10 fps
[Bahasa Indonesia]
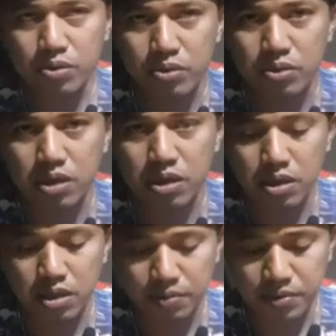untuk e,
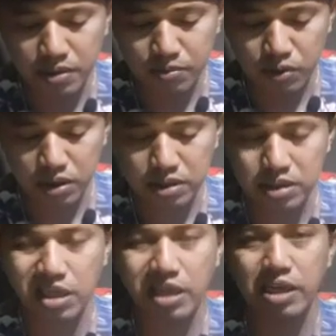penyembuhan
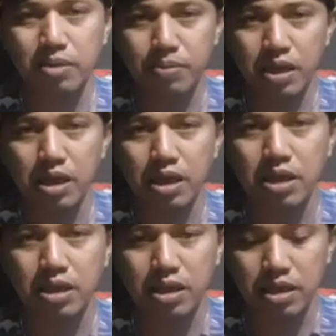secara
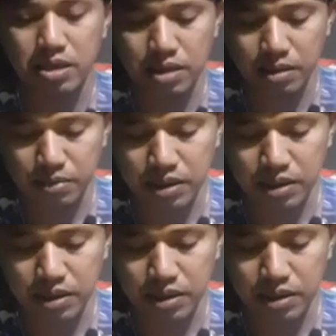herbal yang saya